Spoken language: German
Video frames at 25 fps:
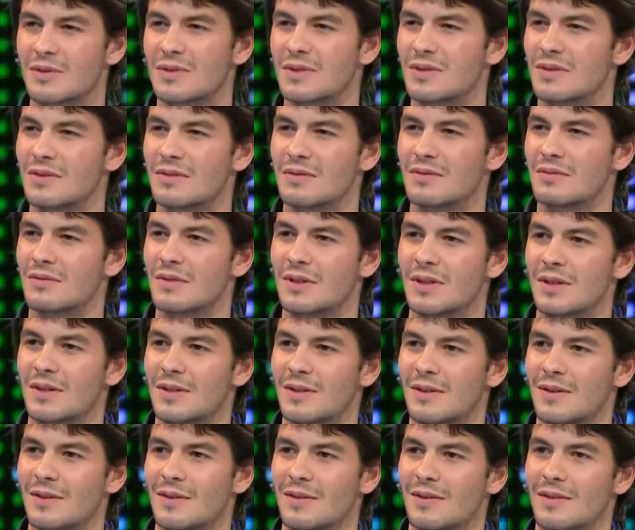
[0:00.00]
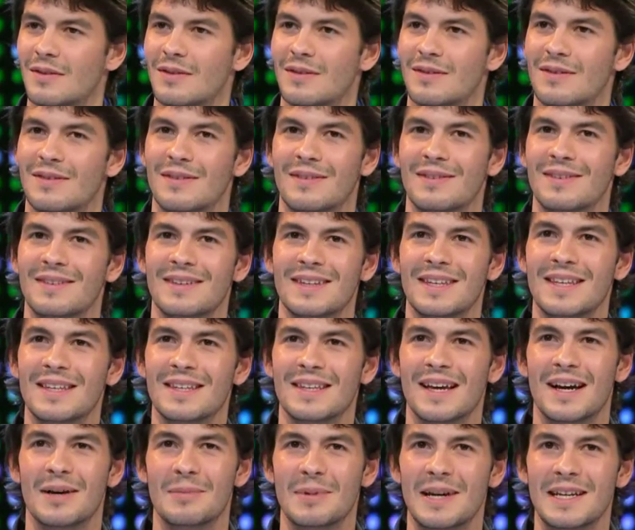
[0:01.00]
Und äh,
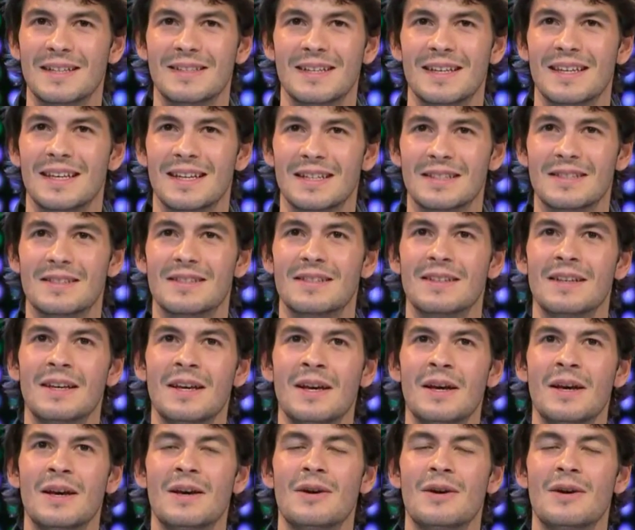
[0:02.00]
ich arbeite jetzt